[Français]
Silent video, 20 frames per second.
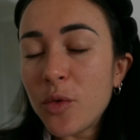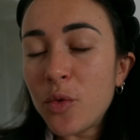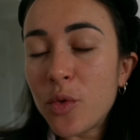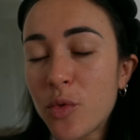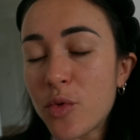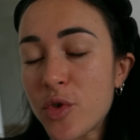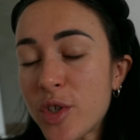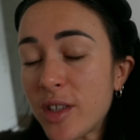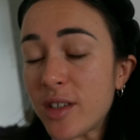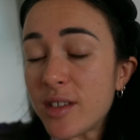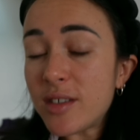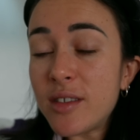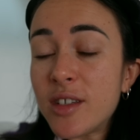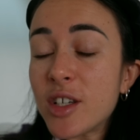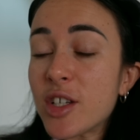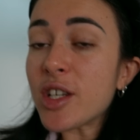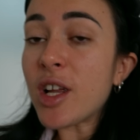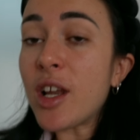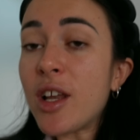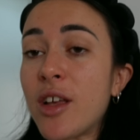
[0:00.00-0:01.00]
Du coup, j'ai décidé
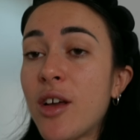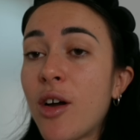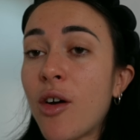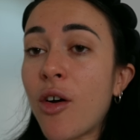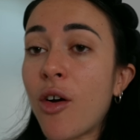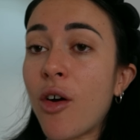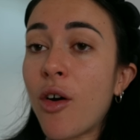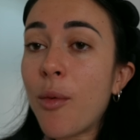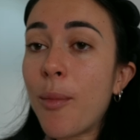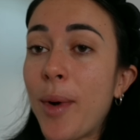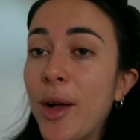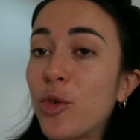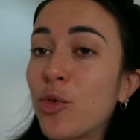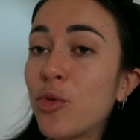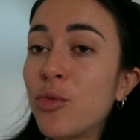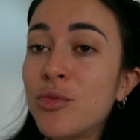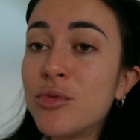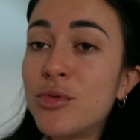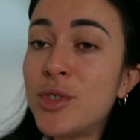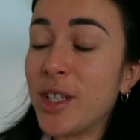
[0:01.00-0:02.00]
que j'allais euh, bah,
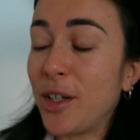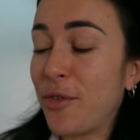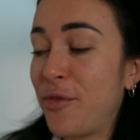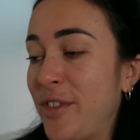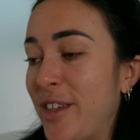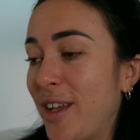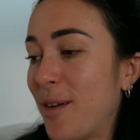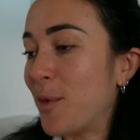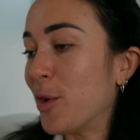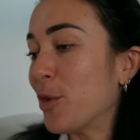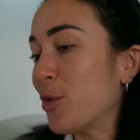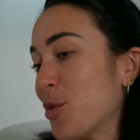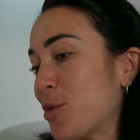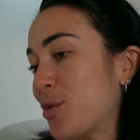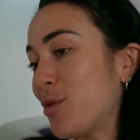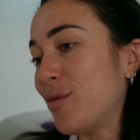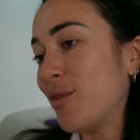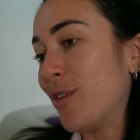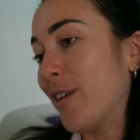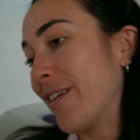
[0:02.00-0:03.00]
tout vous dire finalement dans
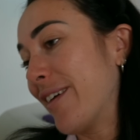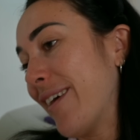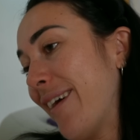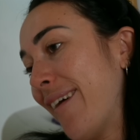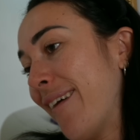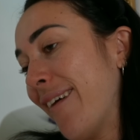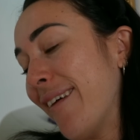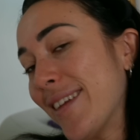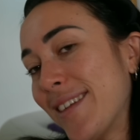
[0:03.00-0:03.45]
ce vlog. Hein.